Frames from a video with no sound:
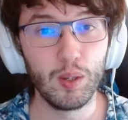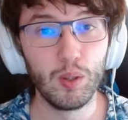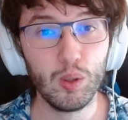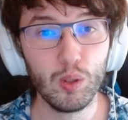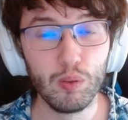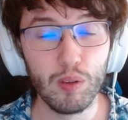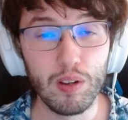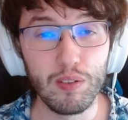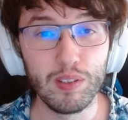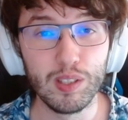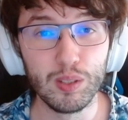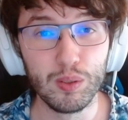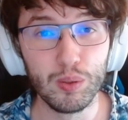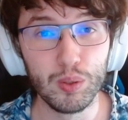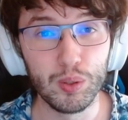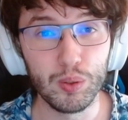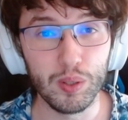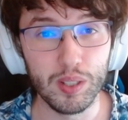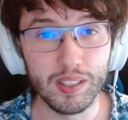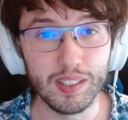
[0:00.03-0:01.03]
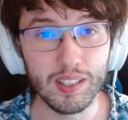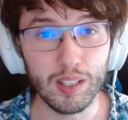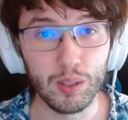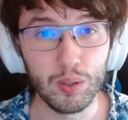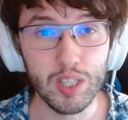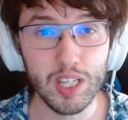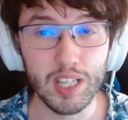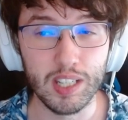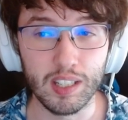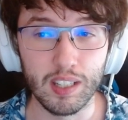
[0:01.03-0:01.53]
Une nouvelle vidéo sur les cartes
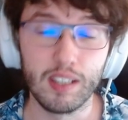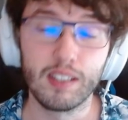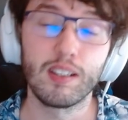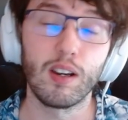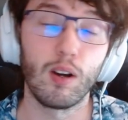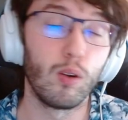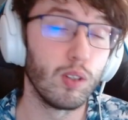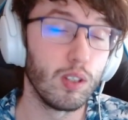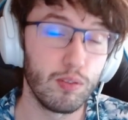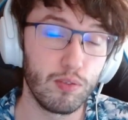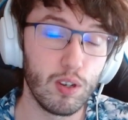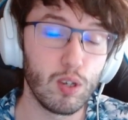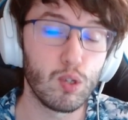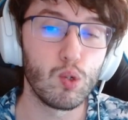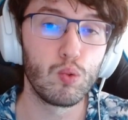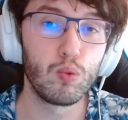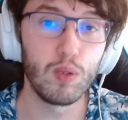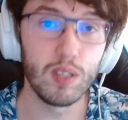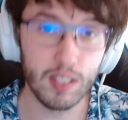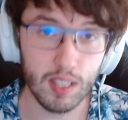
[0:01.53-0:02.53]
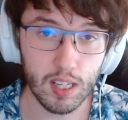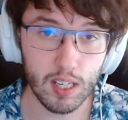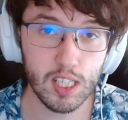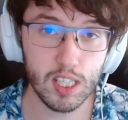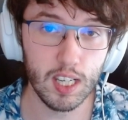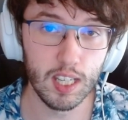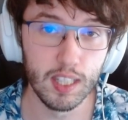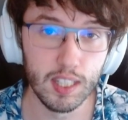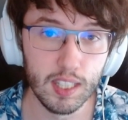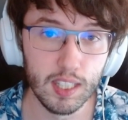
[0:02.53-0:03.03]
que j'ai créées car en effet je suis un
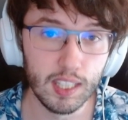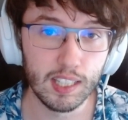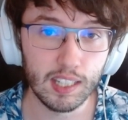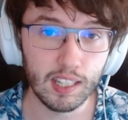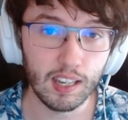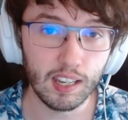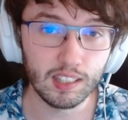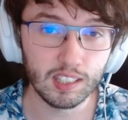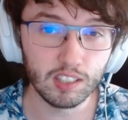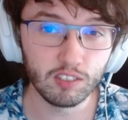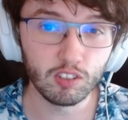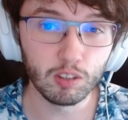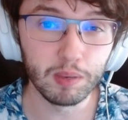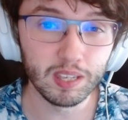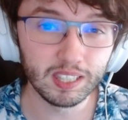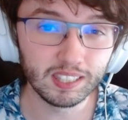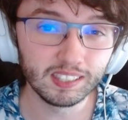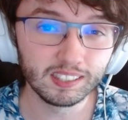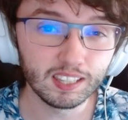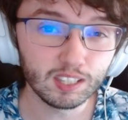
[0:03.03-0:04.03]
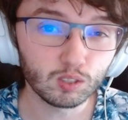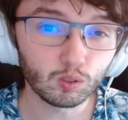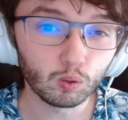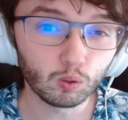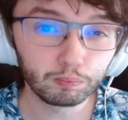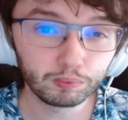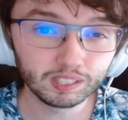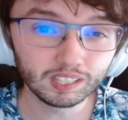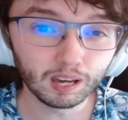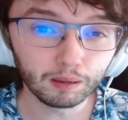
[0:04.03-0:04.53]
génie créatif et mes idées
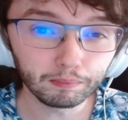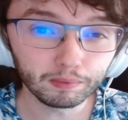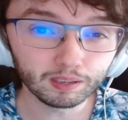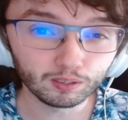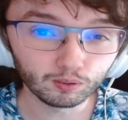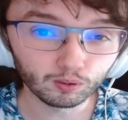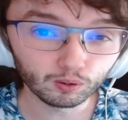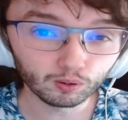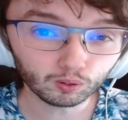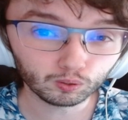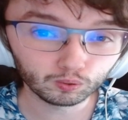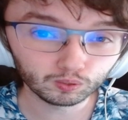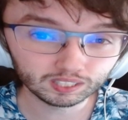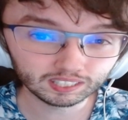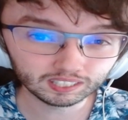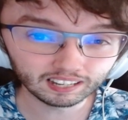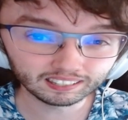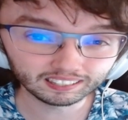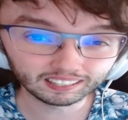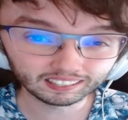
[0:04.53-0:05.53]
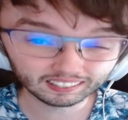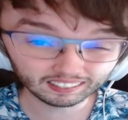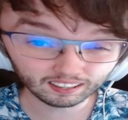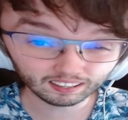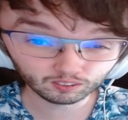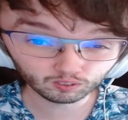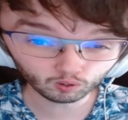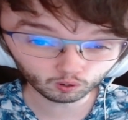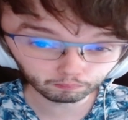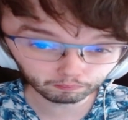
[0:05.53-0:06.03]
sont bien meilleures que celles des
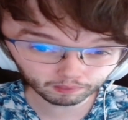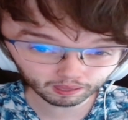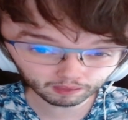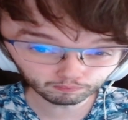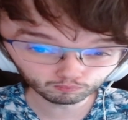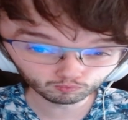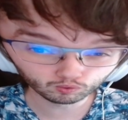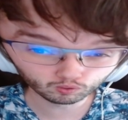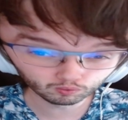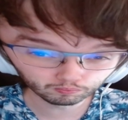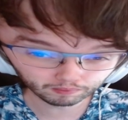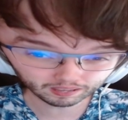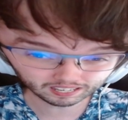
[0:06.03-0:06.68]
créateurs même de